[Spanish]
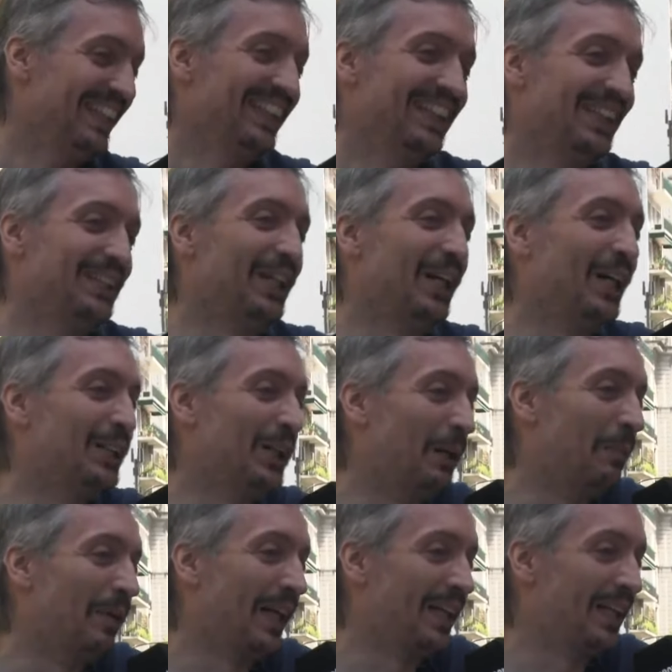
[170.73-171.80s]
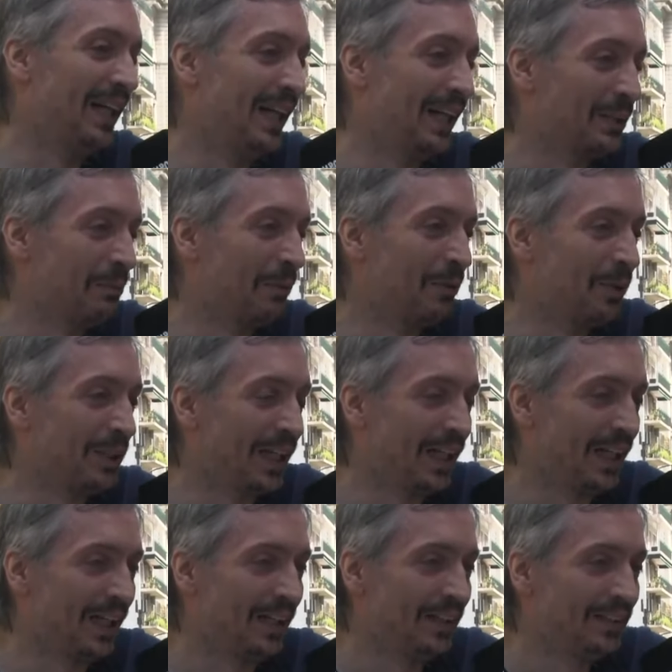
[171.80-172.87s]
No, no, para nada. ¿Cómo voy
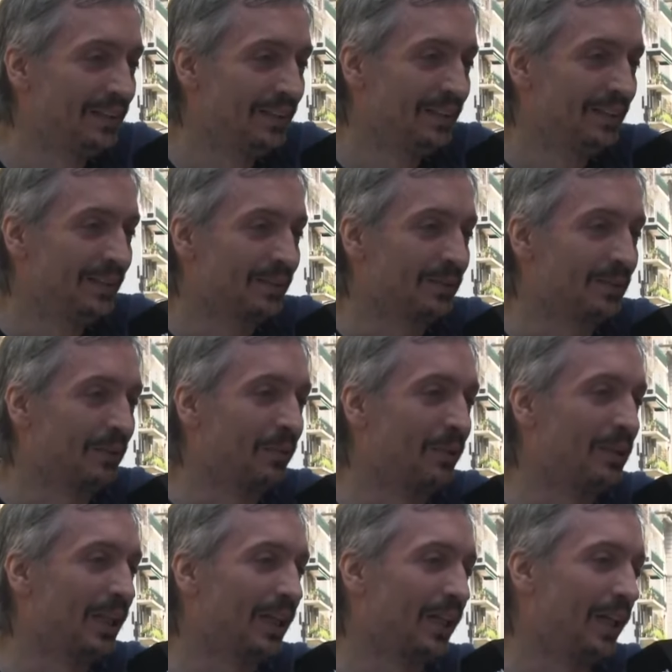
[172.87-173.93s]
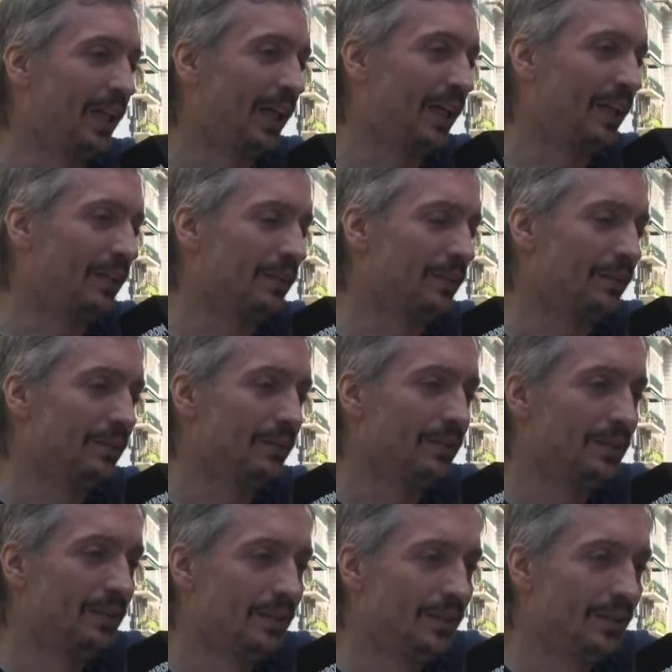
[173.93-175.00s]
a, cómo voy a querer
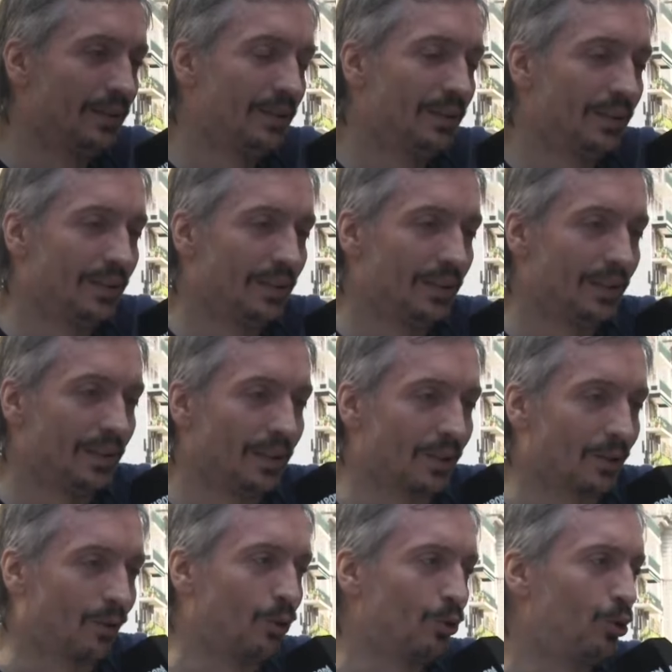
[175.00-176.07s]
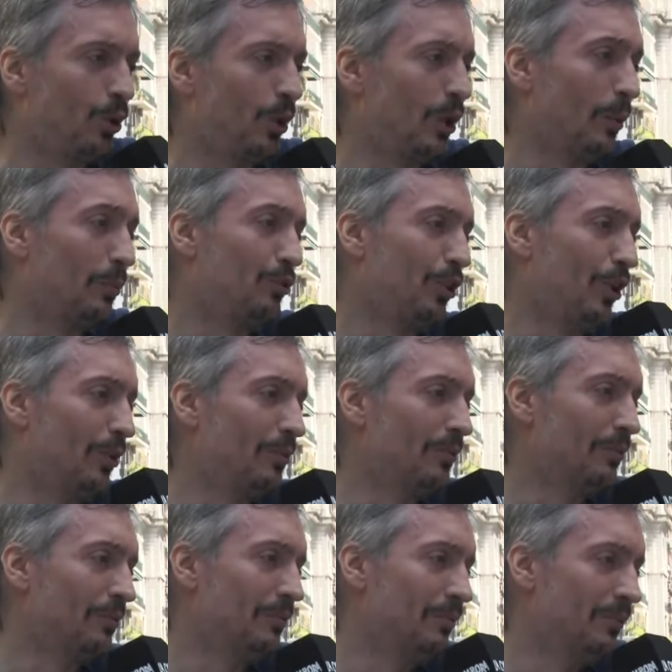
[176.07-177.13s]
construir una opción
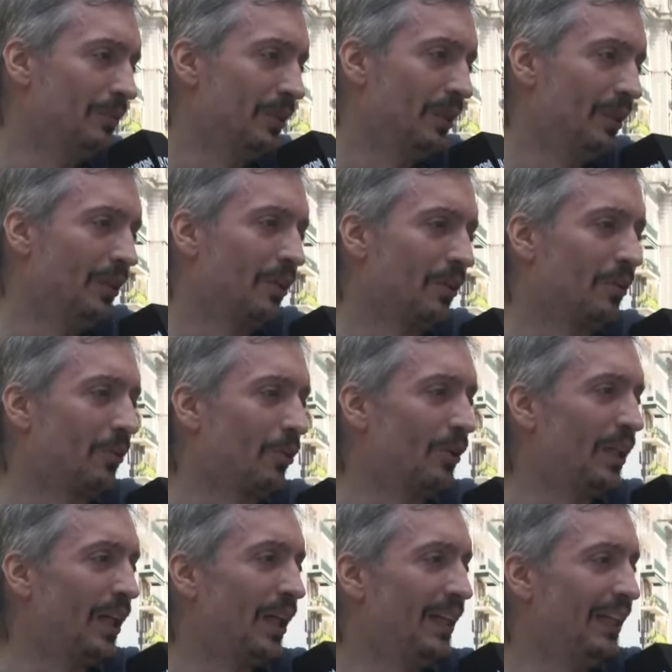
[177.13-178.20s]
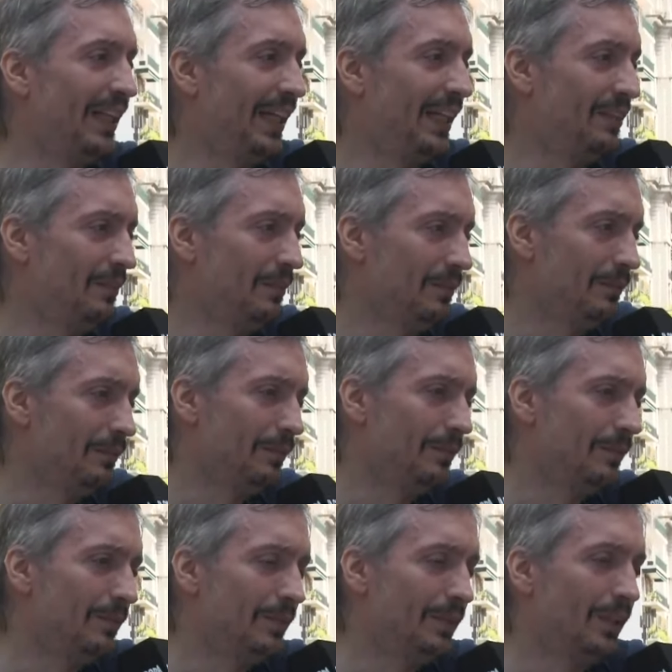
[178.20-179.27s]
con alguien
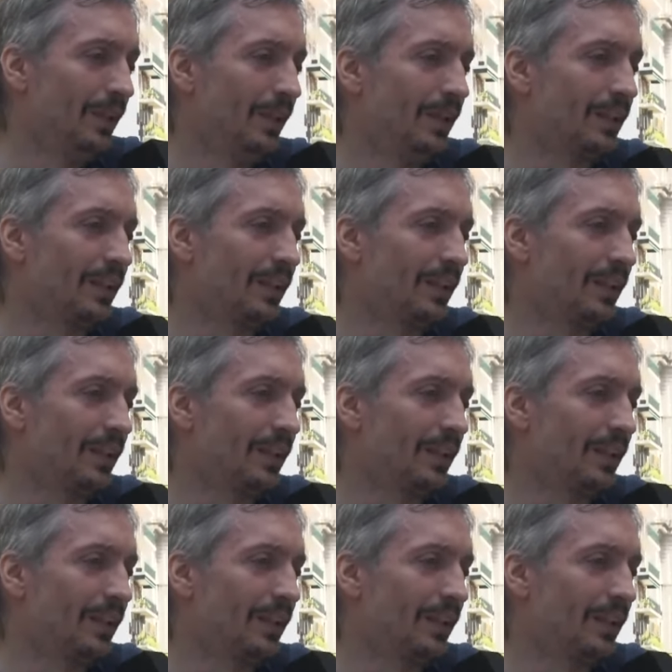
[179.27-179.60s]
que